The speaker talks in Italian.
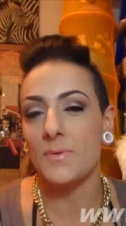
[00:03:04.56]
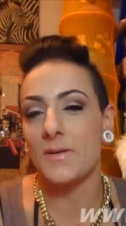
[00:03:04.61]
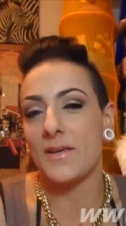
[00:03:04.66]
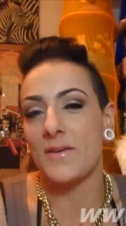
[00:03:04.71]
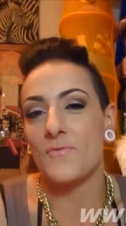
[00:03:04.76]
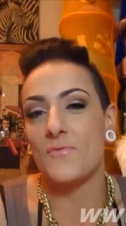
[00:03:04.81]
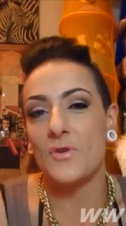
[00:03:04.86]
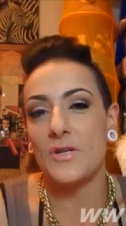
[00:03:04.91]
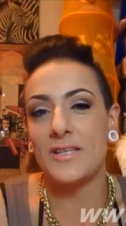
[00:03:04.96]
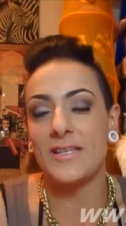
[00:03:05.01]

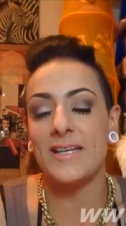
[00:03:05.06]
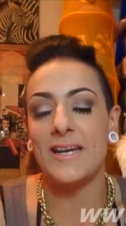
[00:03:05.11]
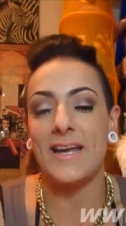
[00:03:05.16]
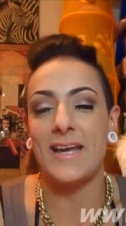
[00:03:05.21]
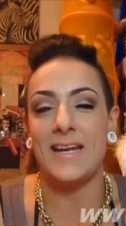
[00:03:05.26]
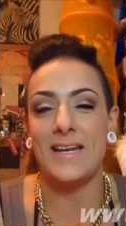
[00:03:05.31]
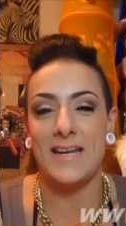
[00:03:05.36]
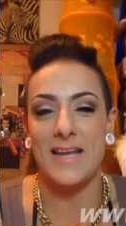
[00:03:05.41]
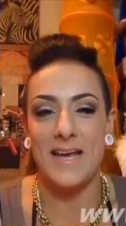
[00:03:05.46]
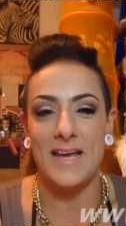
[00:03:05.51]
perché vuol dire
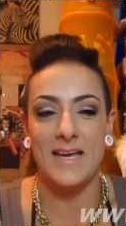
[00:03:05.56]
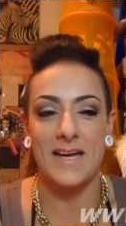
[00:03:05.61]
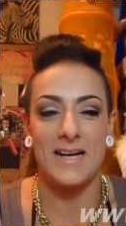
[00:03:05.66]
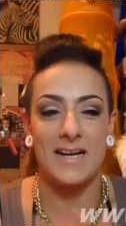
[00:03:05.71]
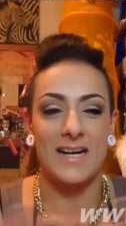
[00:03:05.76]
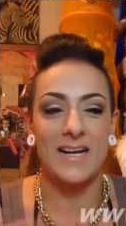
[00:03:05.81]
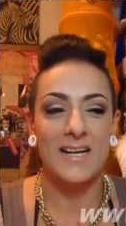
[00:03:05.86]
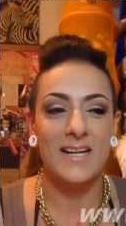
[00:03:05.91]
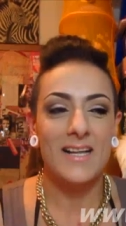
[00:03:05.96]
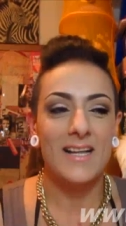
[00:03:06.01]
che lei
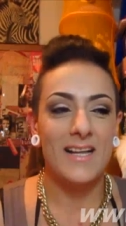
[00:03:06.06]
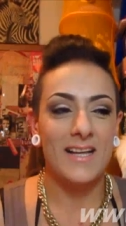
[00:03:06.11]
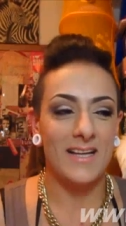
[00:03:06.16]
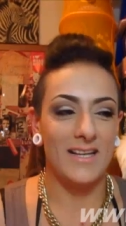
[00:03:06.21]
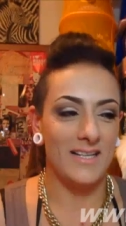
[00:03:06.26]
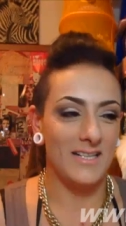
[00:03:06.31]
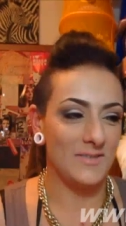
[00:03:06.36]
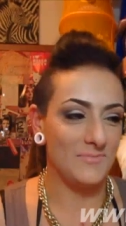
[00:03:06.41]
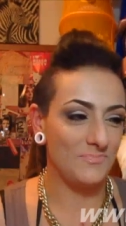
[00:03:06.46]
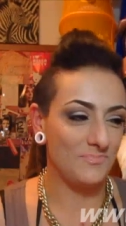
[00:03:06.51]
ha
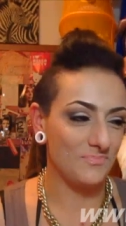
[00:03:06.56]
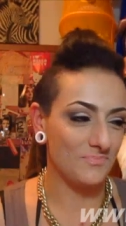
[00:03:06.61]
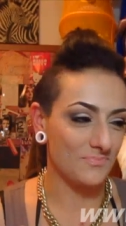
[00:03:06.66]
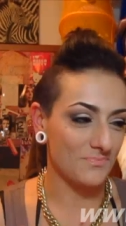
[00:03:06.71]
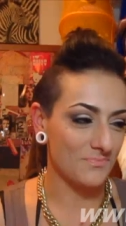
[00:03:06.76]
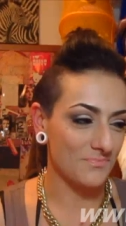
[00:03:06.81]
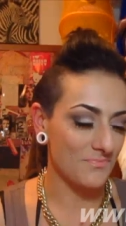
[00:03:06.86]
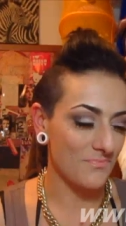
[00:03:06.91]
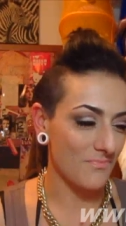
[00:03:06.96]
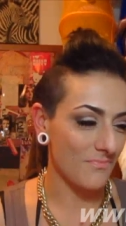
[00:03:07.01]

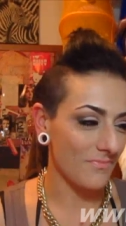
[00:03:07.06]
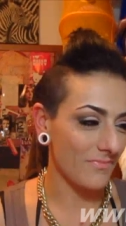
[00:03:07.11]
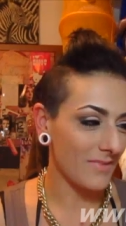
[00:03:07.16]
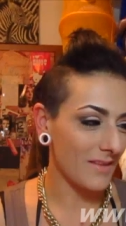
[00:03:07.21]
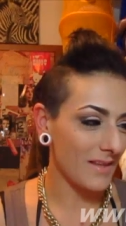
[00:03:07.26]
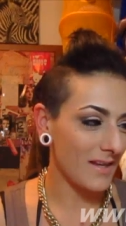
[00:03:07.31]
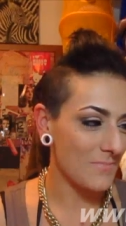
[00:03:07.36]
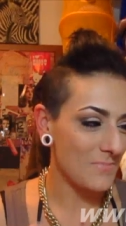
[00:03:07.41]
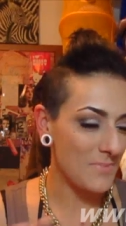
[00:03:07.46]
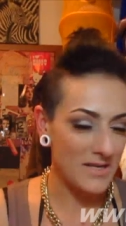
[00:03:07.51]
ehm,
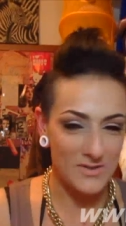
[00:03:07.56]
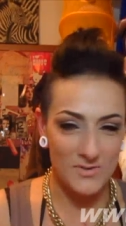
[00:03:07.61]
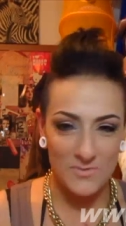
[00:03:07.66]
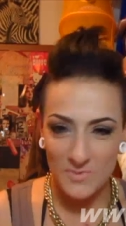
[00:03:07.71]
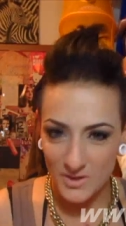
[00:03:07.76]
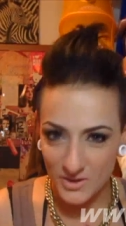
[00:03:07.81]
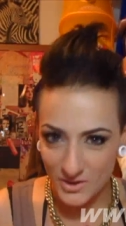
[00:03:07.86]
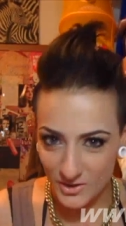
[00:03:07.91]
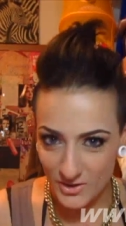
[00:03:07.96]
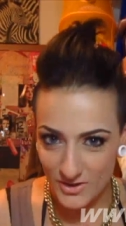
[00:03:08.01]
preso
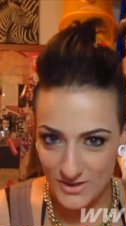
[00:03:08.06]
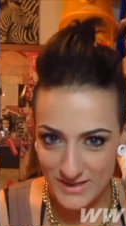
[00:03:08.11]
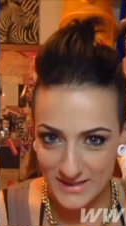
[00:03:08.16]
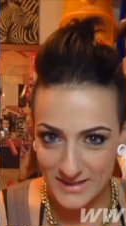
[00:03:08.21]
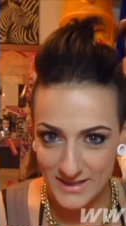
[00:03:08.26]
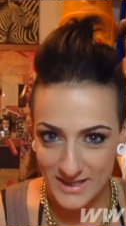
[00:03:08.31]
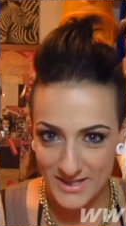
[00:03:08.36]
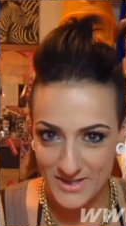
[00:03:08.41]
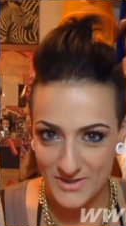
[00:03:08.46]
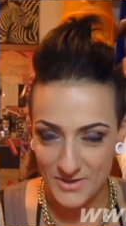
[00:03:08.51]
molto in
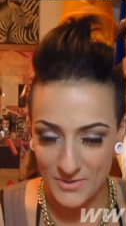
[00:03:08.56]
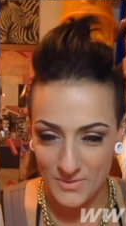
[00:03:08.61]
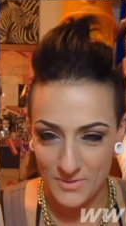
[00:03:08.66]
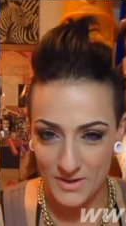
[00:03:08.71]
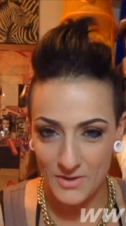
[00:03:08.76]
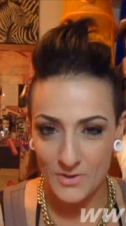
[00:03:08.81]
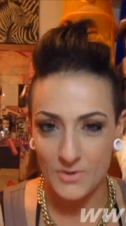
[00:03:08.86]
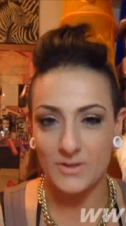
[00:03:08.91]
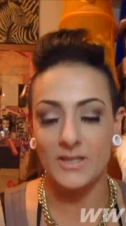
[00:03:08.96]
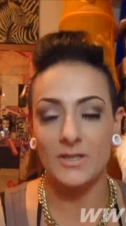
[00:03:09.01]
considerazione
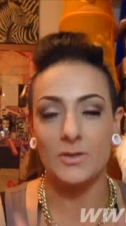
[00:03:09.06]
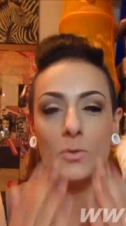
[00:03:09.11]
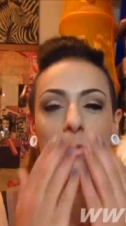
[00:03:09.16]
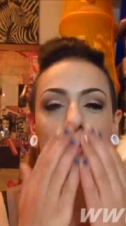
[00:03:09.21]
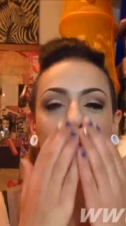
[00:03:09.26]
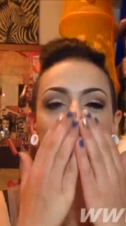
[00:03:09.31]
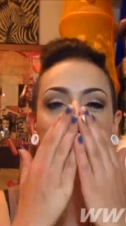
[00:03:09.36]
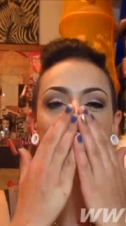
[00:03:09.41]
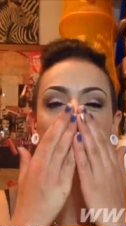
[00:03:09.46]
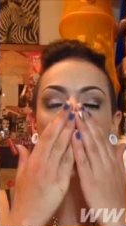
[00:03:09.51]
quello che ho detto,
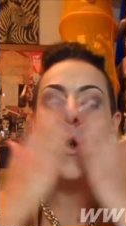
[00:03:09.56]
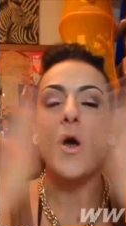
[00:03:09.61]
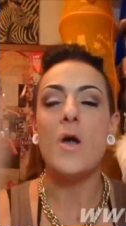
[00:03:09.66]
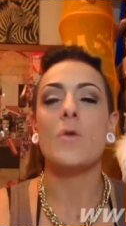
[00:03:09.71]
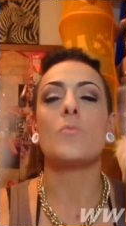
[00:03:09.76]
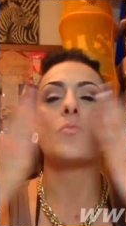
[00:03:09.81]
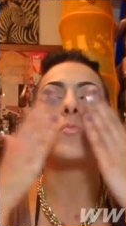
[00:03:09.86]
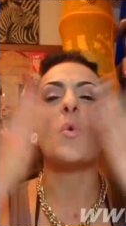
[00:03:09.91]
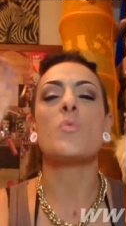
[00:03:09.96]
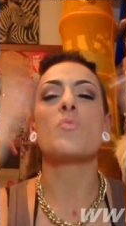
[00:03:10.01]
quindi
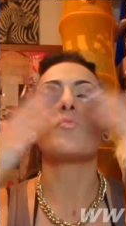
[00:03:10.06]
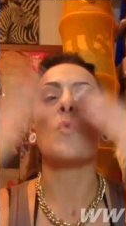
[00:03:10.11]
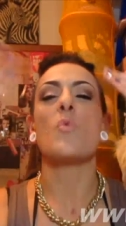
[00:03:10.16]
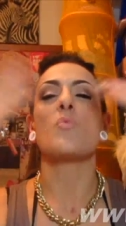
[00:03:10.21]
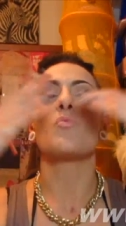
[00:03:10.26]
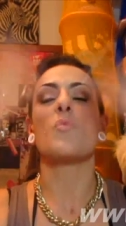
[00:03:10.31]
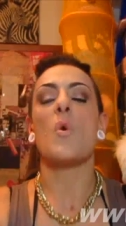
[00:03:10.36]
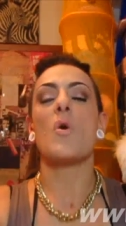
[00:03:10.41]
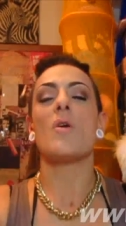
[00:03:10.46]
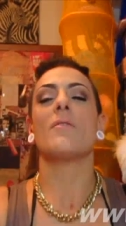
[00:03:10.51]

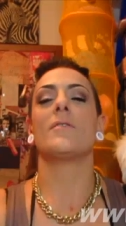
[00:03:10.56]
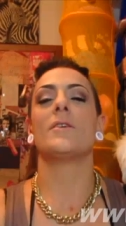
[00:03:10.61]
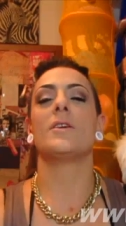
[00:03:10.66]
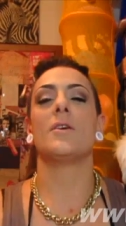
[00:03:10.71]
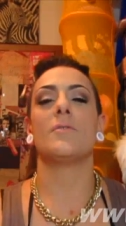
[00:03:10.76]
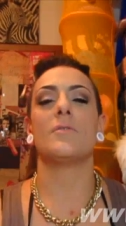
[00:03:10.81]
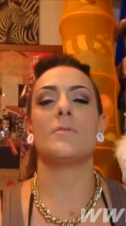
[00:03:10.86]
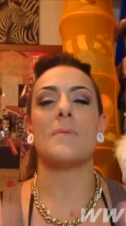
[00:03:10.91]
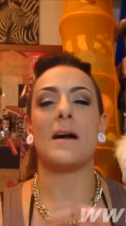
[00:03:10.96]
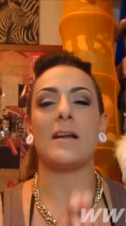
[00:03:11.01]

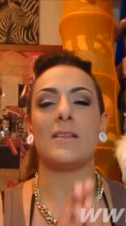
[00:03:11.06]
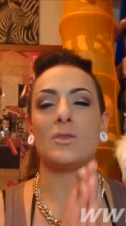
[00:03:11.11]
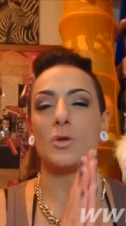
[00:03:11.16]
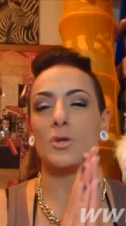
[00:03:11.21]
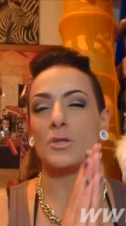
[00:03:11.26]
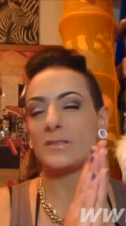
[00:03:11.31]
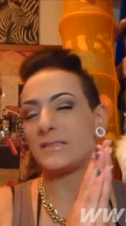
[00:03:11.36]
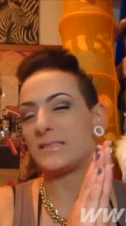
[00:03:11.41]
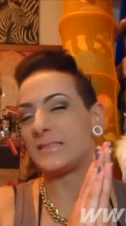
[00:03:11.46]
io vi mando